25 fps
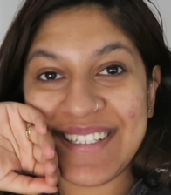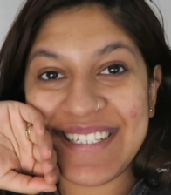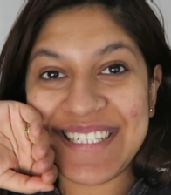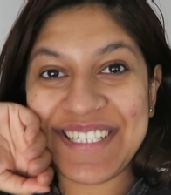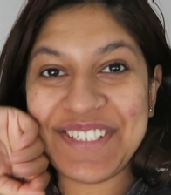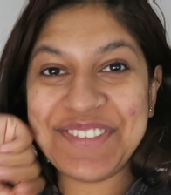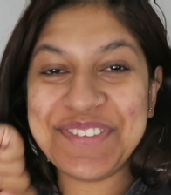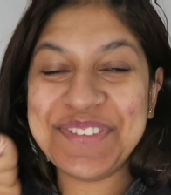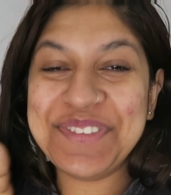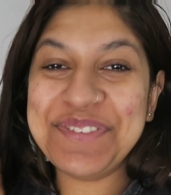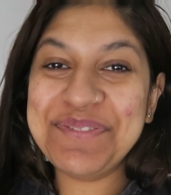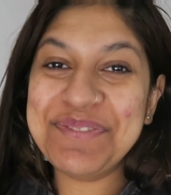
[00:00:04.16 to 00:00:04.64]

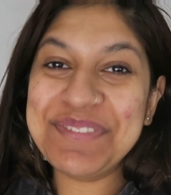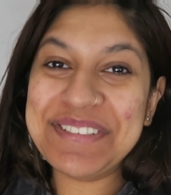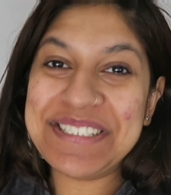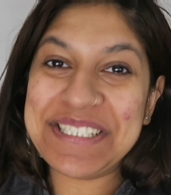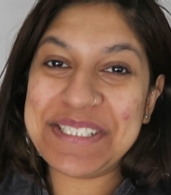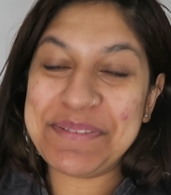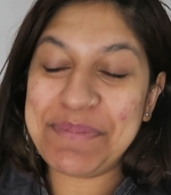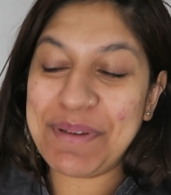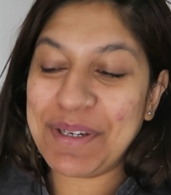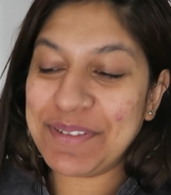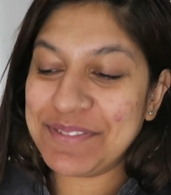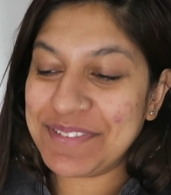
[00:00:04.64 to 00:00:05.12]
Hello tout le monde,
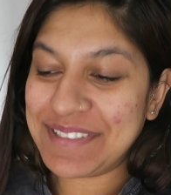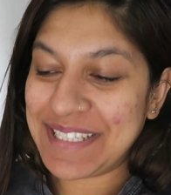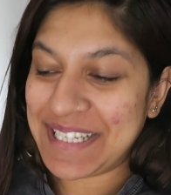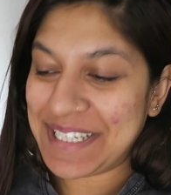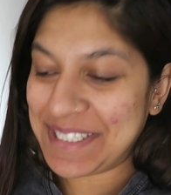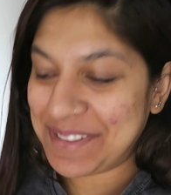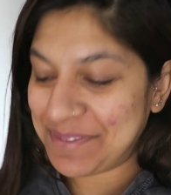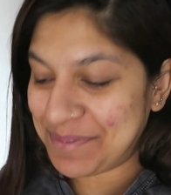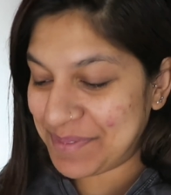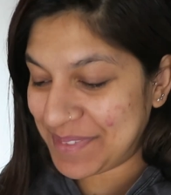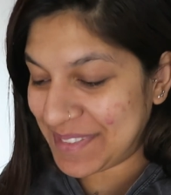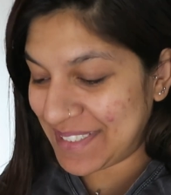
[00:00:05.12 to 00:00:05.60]
j'espère que vous
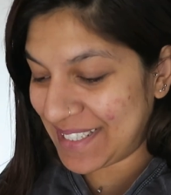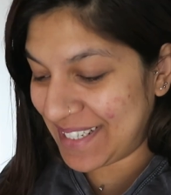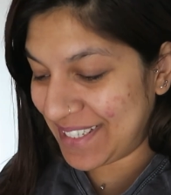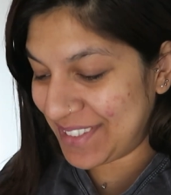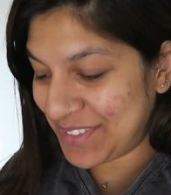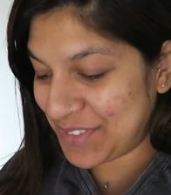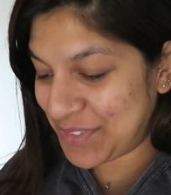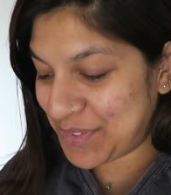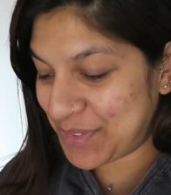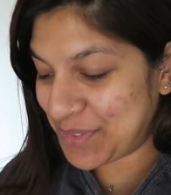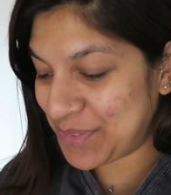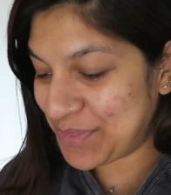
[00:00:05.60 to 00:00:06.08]
allez bien.
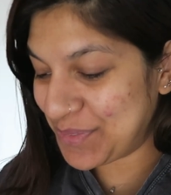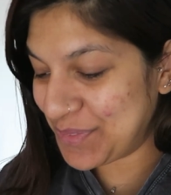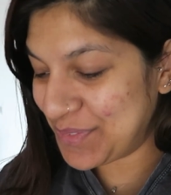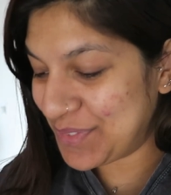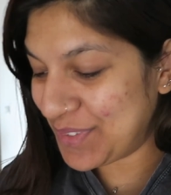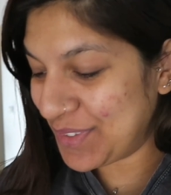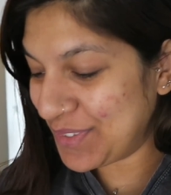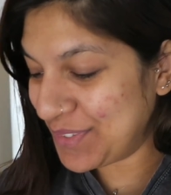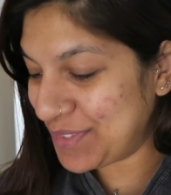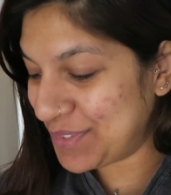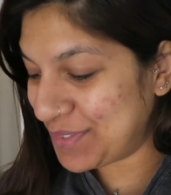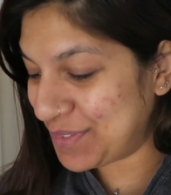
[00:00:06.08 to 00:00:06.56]
Je suis
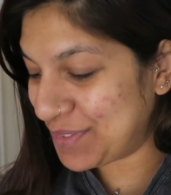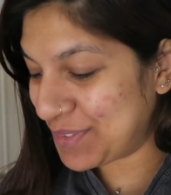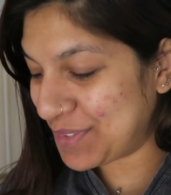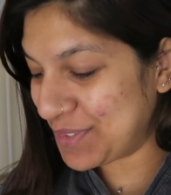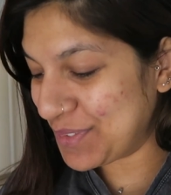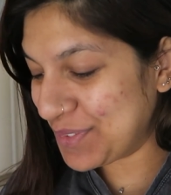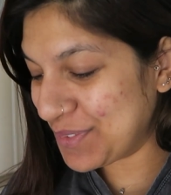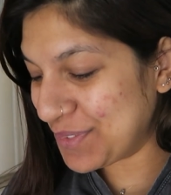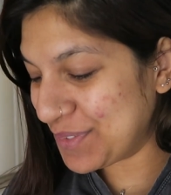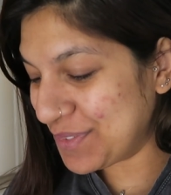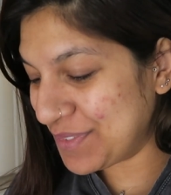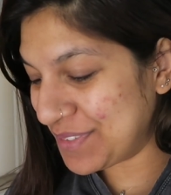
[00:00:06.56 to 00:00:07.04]
contente de vous
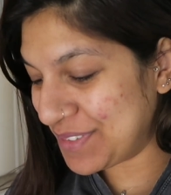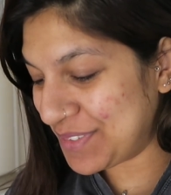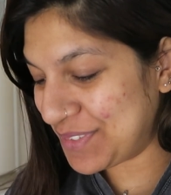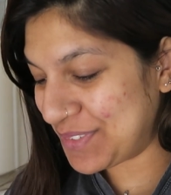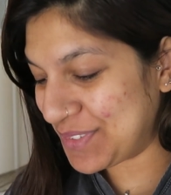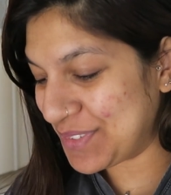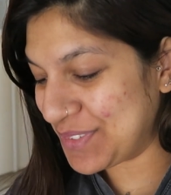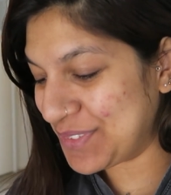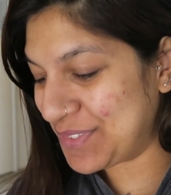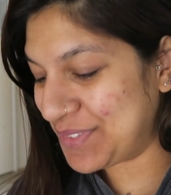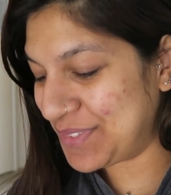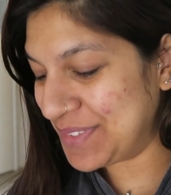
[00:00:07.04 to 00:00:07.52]
retrouver
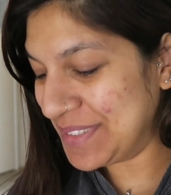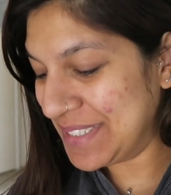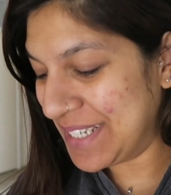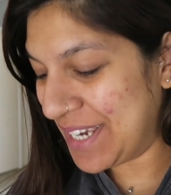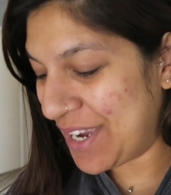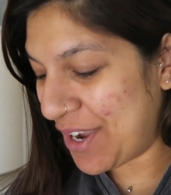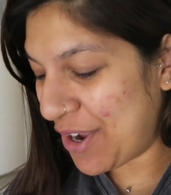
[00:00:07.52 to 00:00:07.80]
aujourd'hui.